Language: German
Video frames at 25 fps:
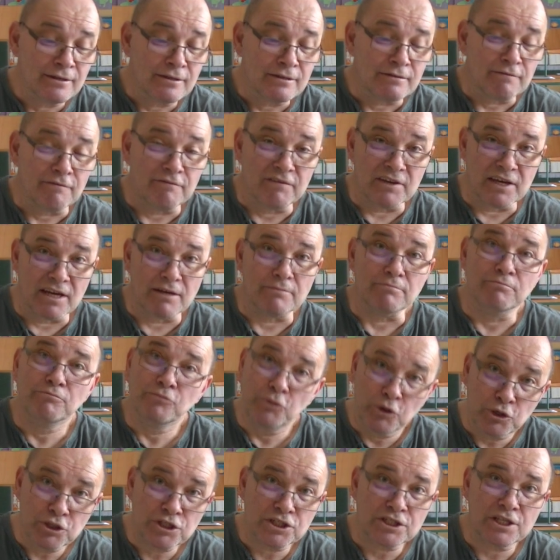Wir
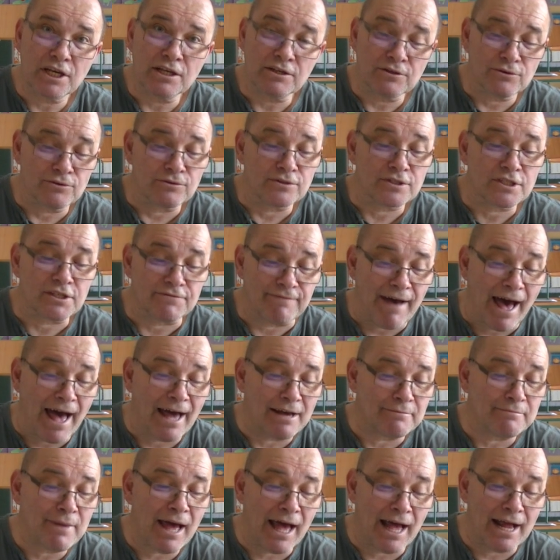müssen uns
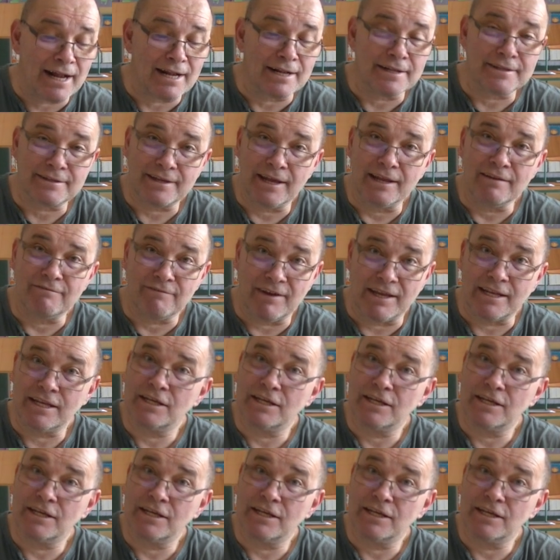warm halten, wenn